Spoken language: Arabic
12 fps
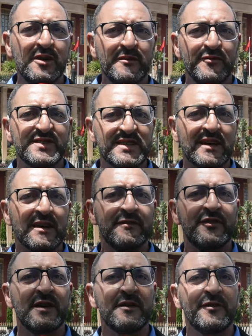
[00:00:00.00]
في الصحراء
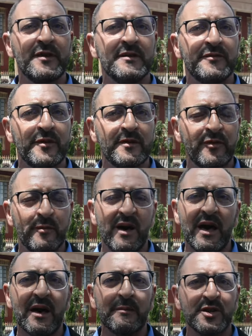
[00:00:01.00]
في, في, في
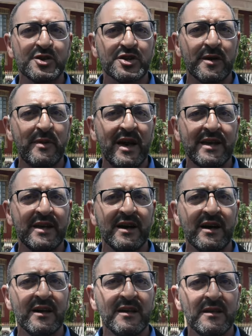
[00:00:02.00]
المقابر
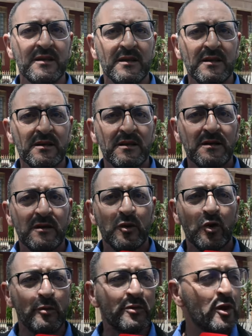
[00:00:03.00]
الجماعيه
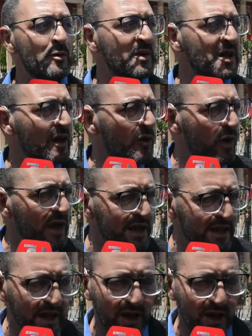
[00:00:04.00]
ومنهم الاخوان اللي